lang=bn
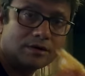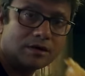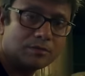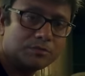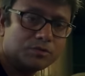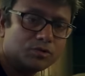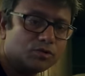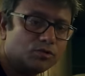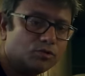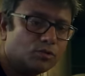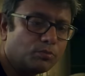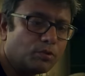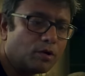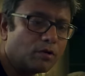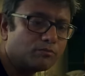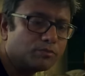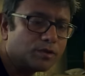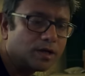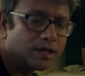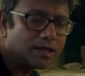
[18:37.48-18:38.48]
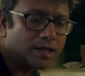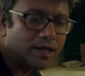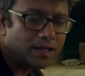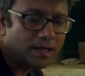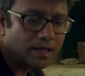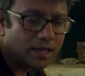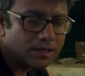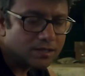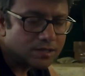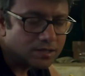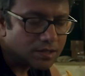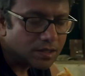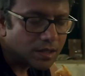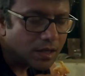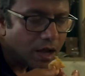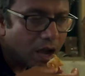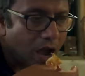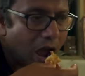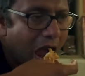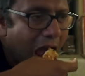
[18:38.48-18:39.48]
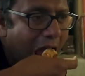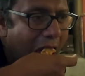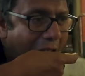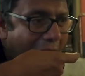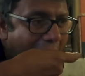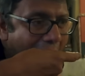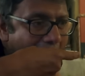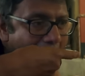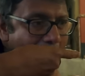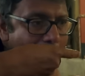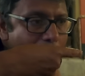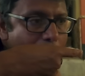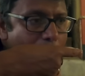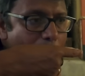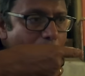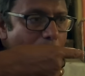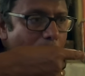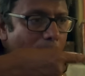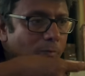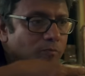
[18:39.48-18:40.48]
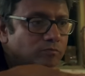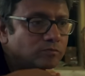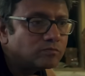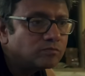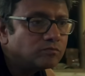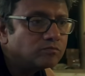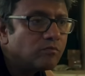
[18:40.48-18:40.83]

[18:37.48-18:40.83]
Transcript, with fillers: আমি শুধু পম্পলেটটাই খাচ্ছি ও